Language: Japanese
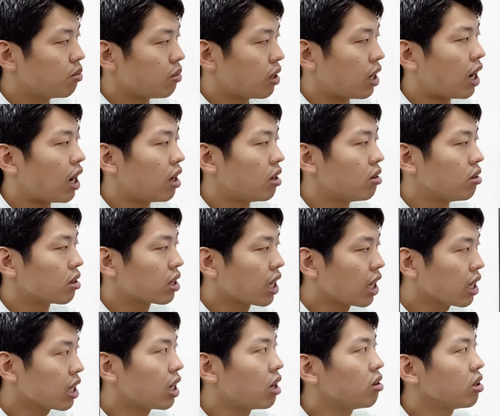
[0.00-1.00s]
あの
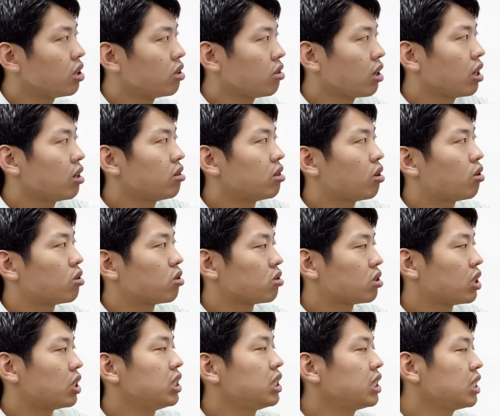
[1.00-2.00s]
血管を広げるようなことを
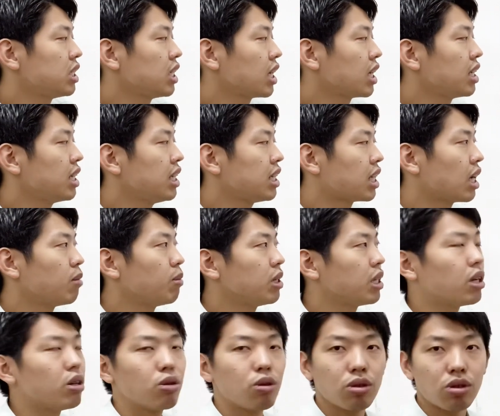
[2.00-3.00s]
したら一時的に痛み
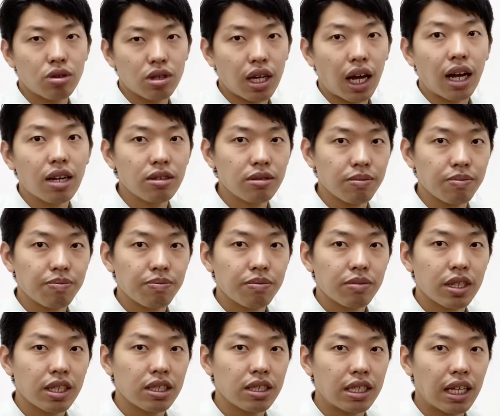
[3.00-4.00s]
出ることってあるん
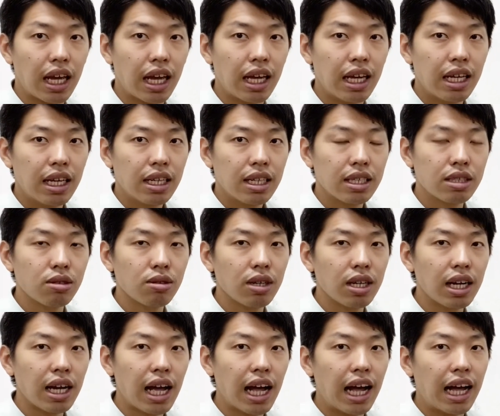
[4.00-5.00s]
ですねそ
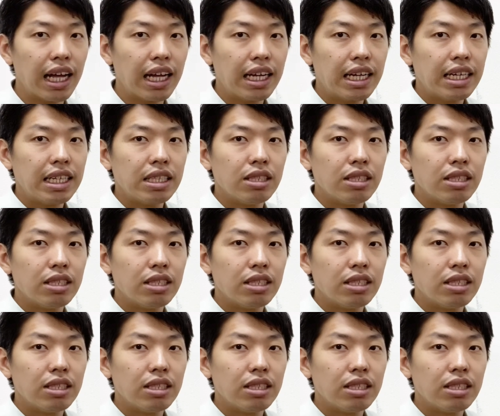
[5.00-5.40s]
れが